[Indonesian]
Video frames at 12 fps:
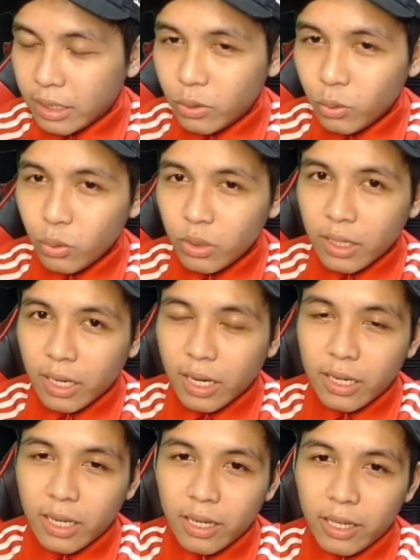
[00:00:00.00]
Itu
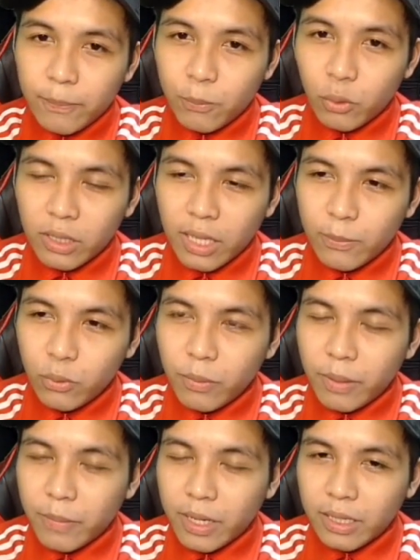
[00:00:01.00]
karena handphone kamu
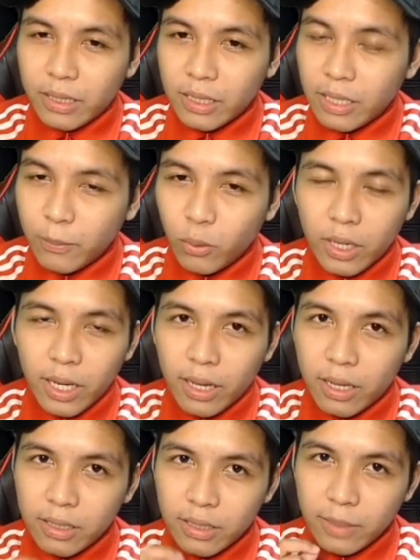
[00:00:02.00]
memang tidak
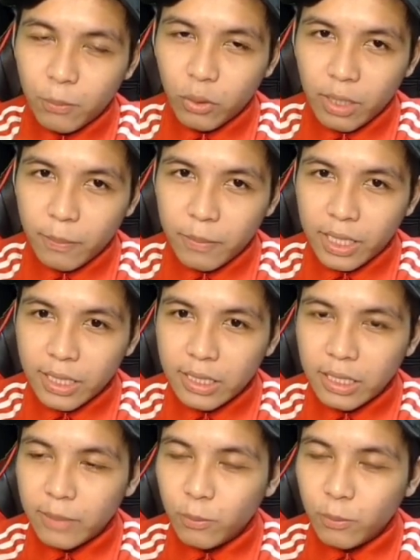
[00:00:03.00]
bolehlah support aplikasi ini.